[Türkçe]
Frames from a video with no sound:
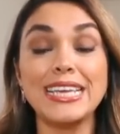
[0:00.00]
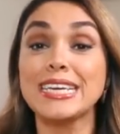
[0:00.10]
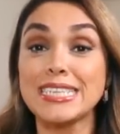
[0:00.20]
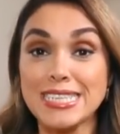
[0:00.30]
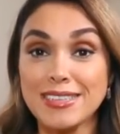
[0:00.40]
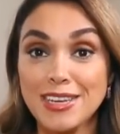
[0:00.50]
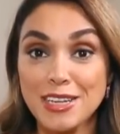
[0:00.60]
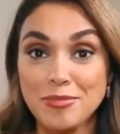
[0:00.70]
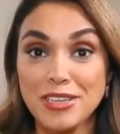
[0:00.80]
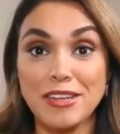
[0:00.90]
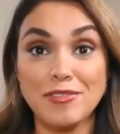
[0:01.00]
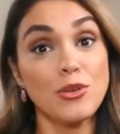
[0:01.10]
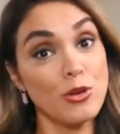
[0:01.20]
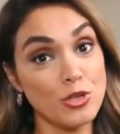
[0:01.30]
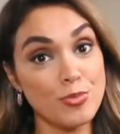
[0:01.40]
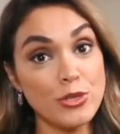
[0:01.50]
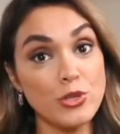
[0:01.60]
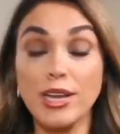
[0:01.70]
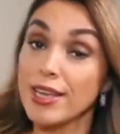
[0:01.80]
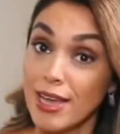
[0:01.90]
Yarın Sıdık Hanım'la Nevim'de görüşmek üzere.